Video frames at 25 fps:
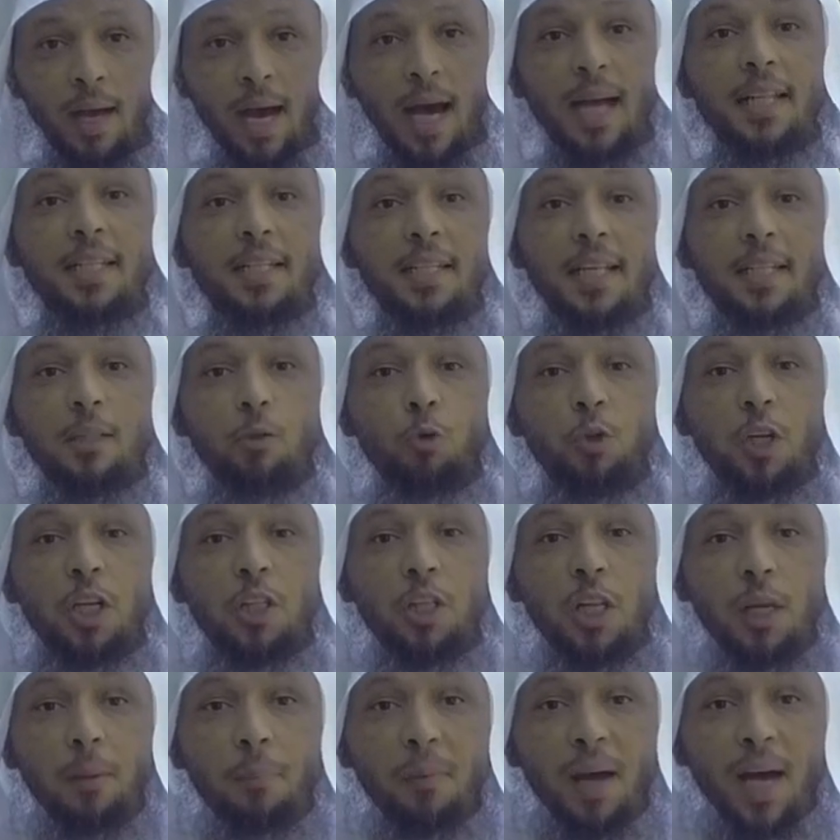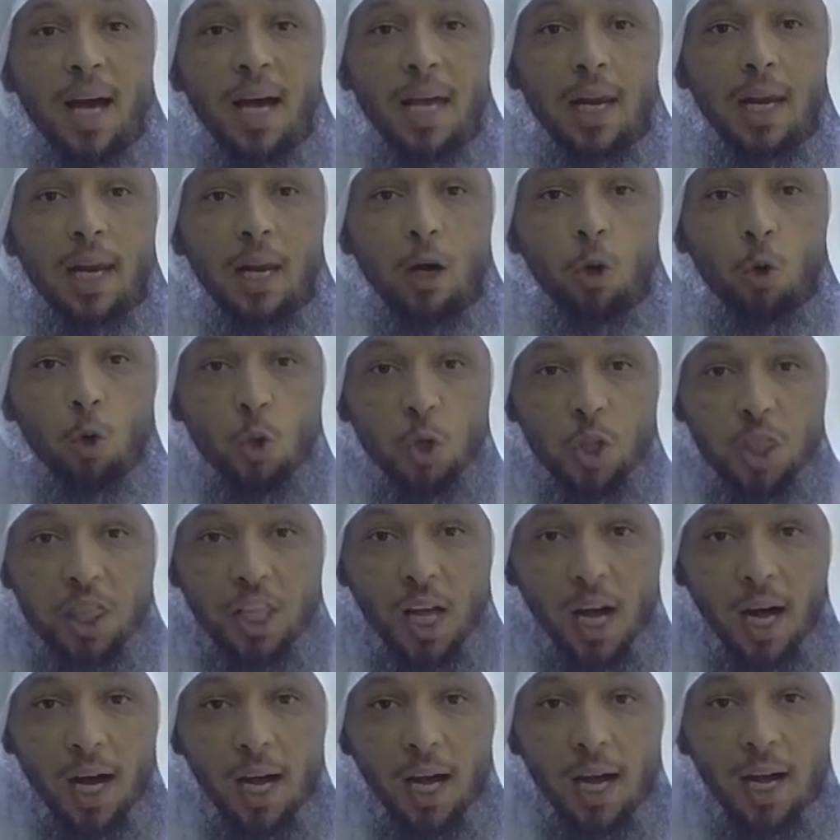أنت تريد المال
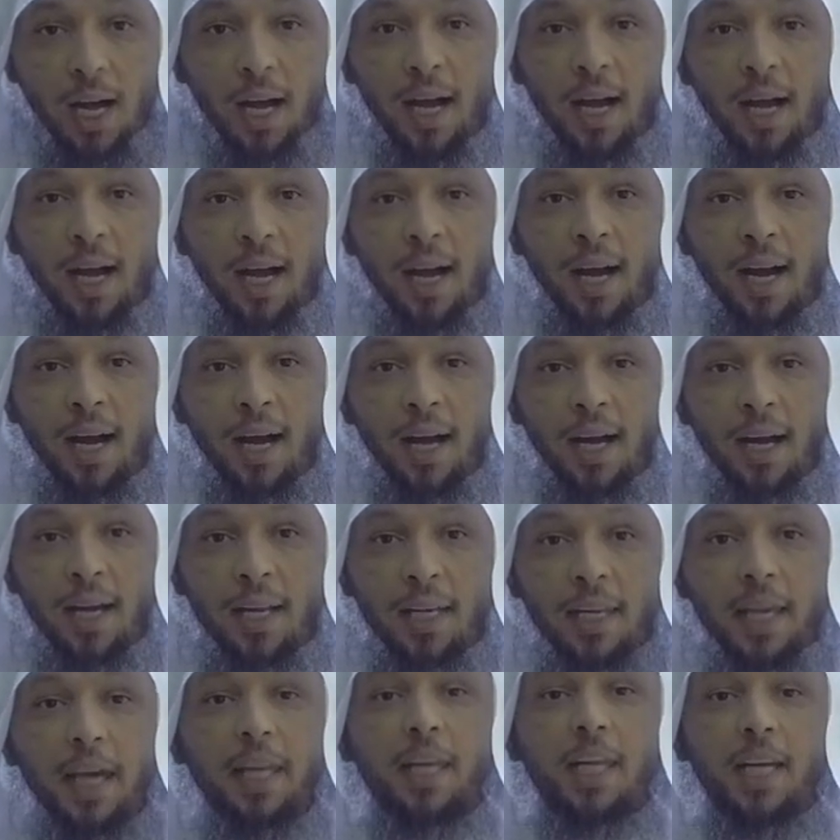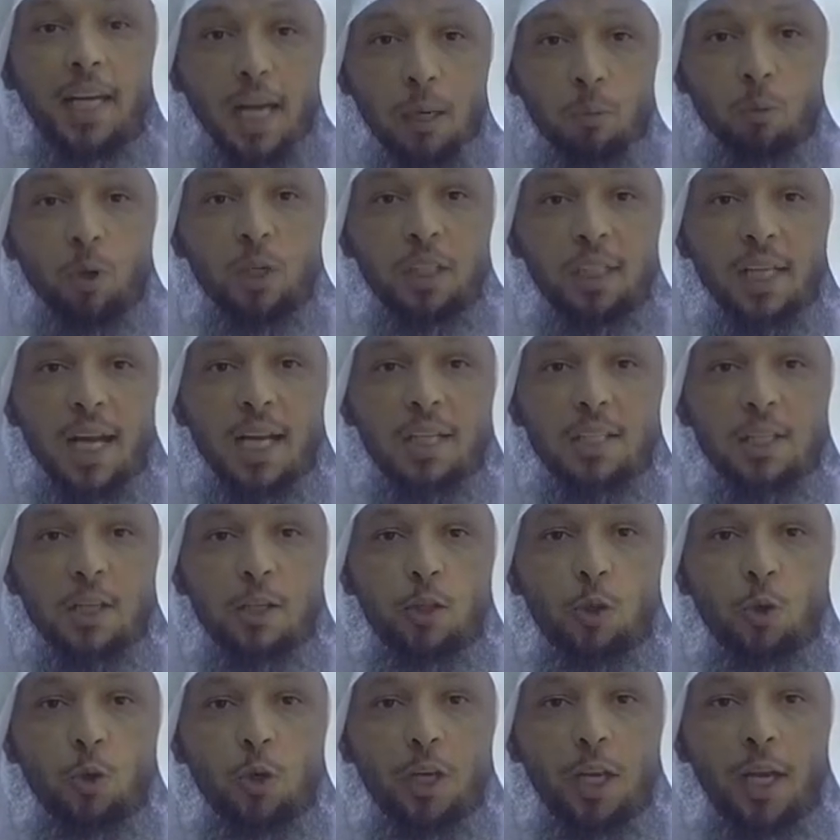قرضة لأنك محتاج
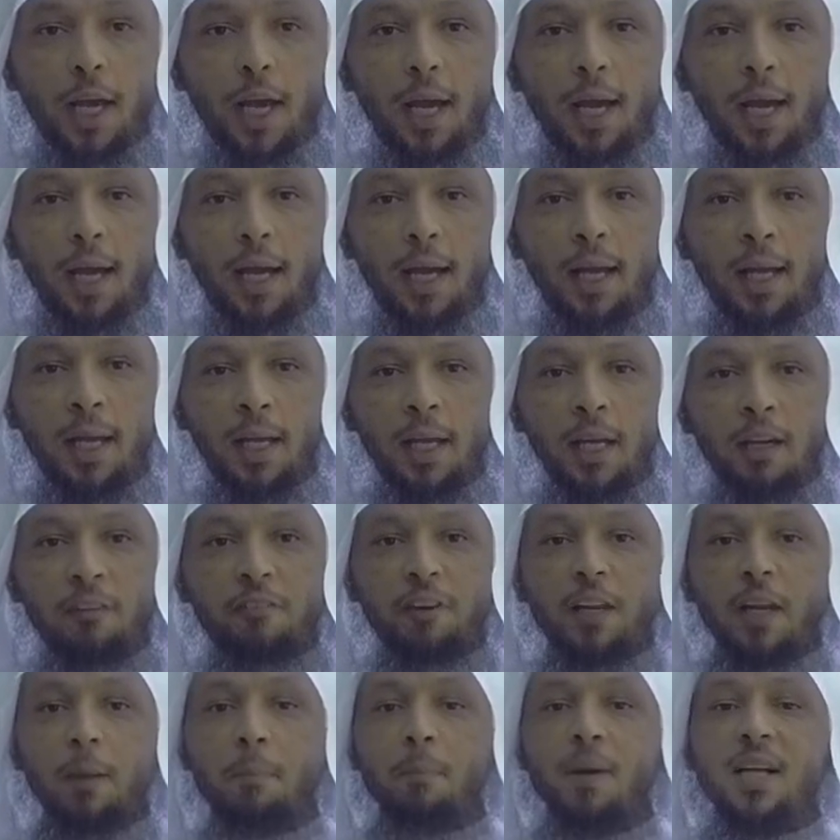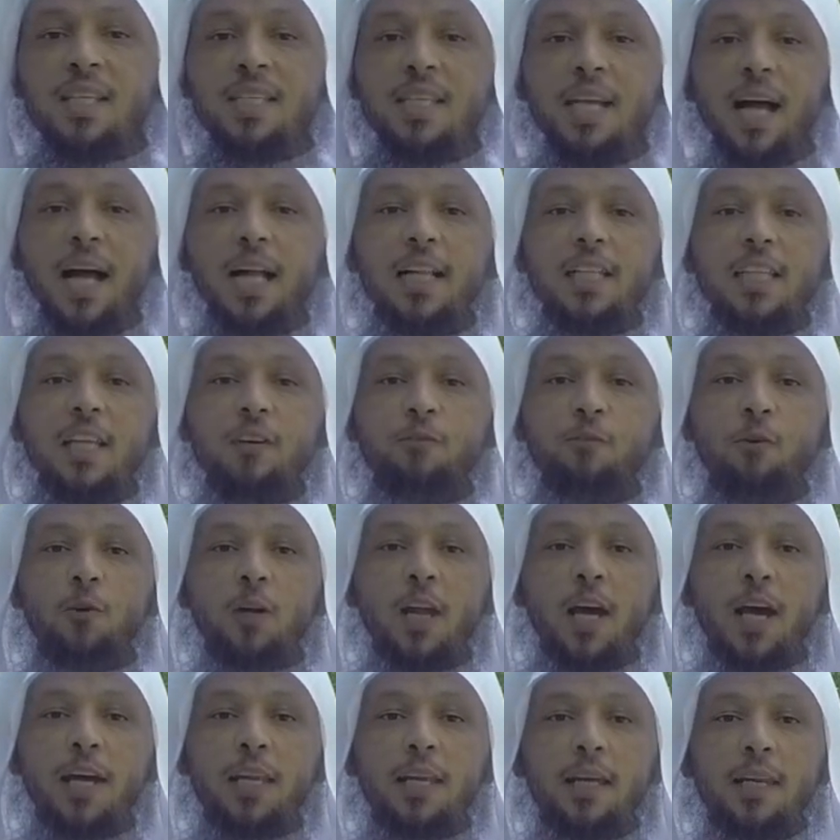للدنيا فلما سألت
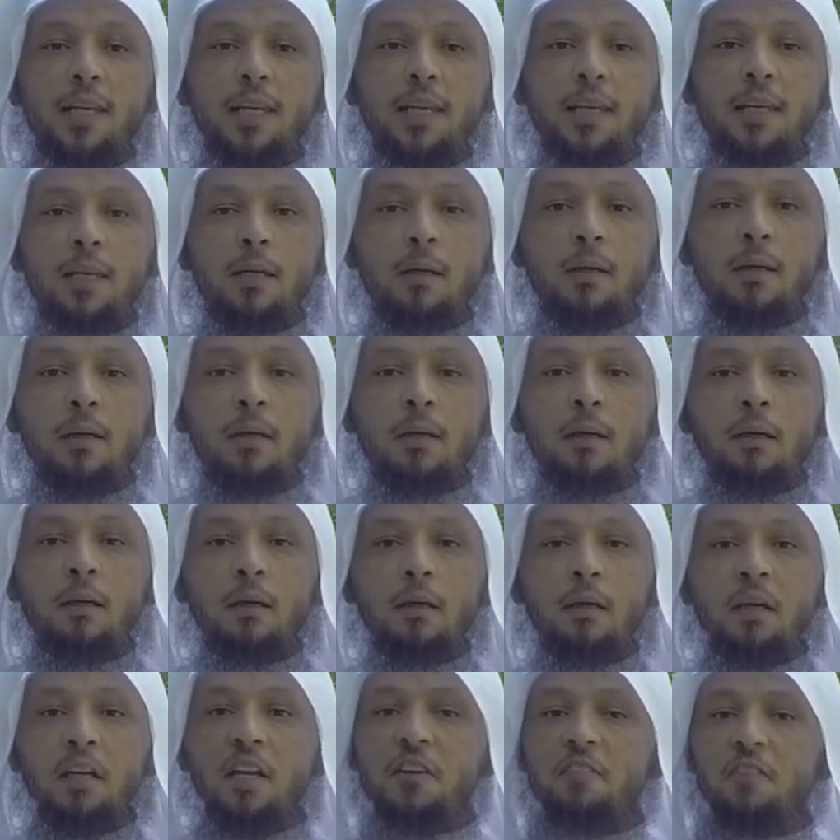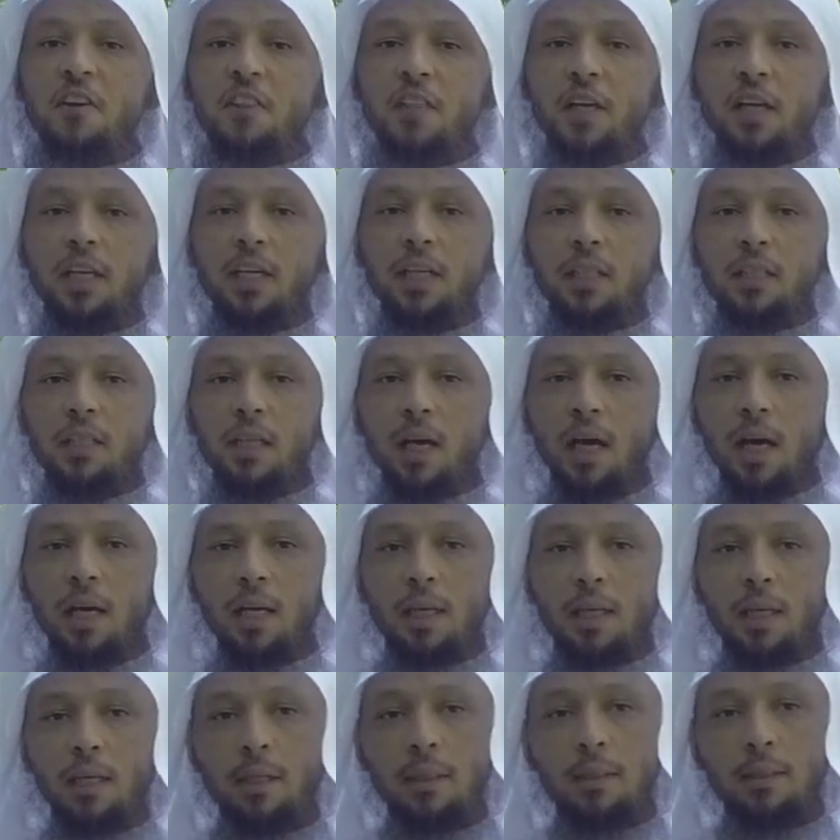فلانا رفض إعطائك